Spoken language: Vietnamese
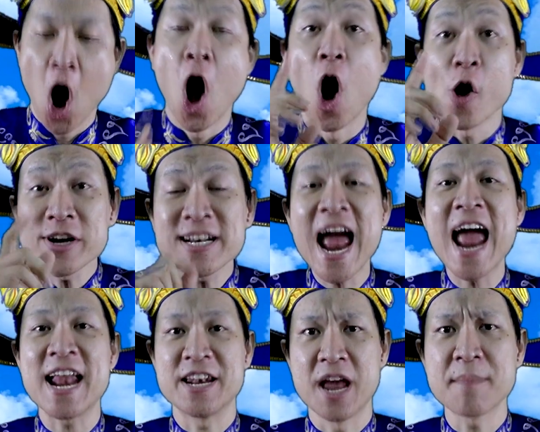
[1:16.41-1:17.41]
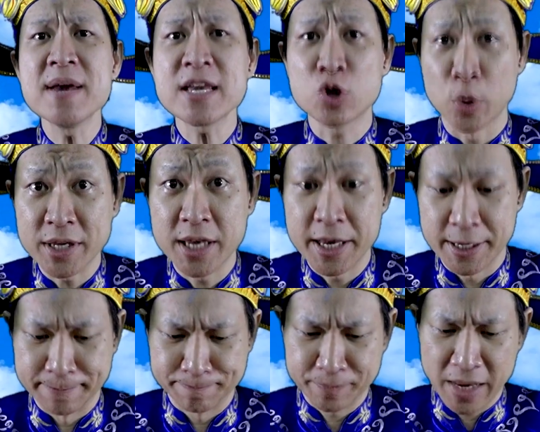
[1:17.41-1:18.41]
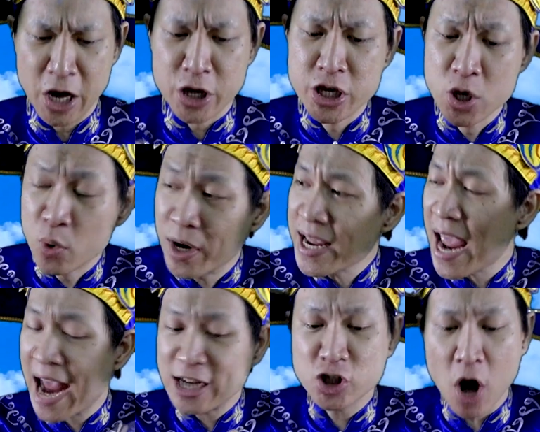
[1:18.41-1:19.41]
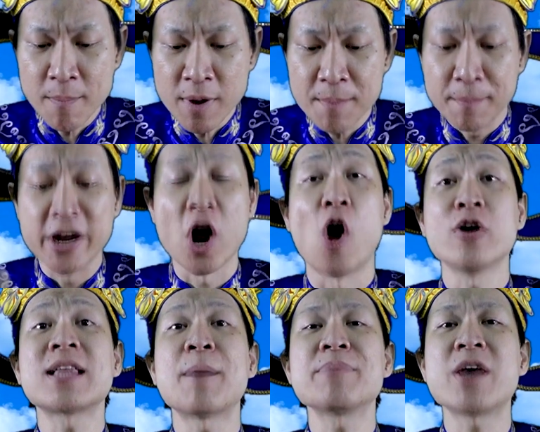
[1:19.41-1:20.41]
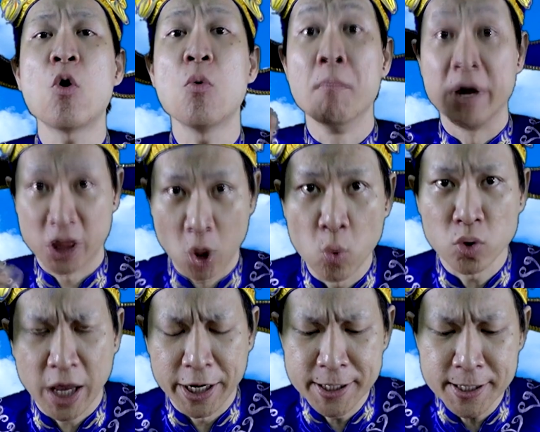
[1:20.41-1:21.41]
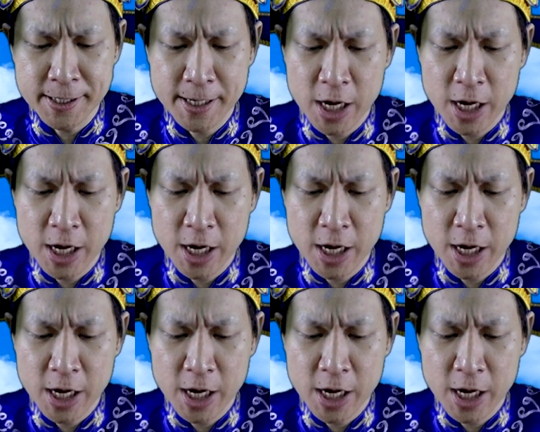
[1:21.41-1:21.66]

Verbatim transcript: Hỏi ra để biết chuyện gì. Nhiều khi hàng xóm á, mình hỏi thăm nhau, mình thủ thủy